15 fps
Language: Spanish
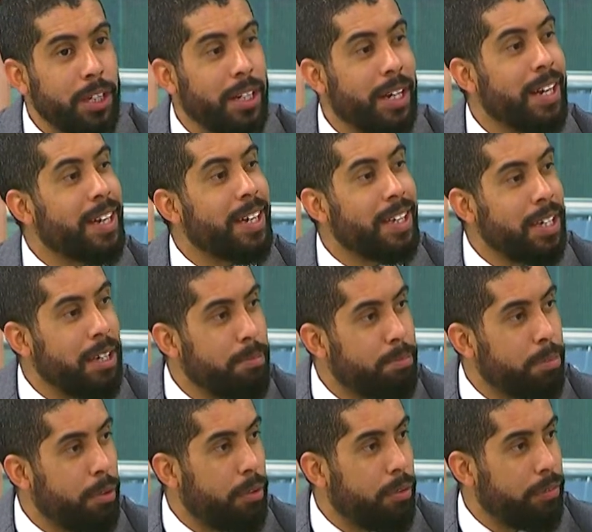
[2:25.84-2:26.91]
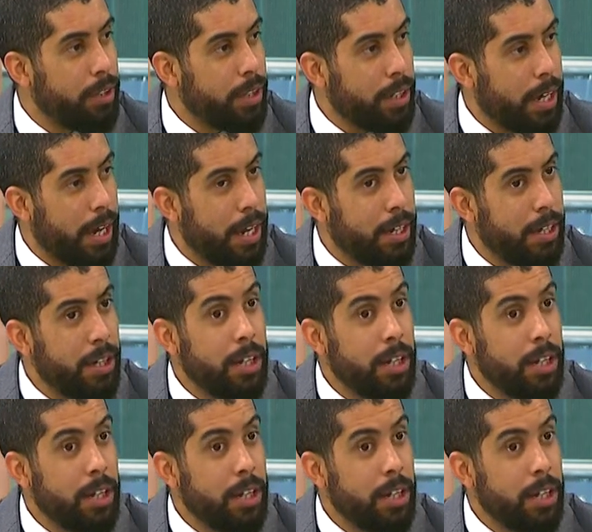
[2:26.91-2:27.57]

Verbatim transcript: el equipo fiscal,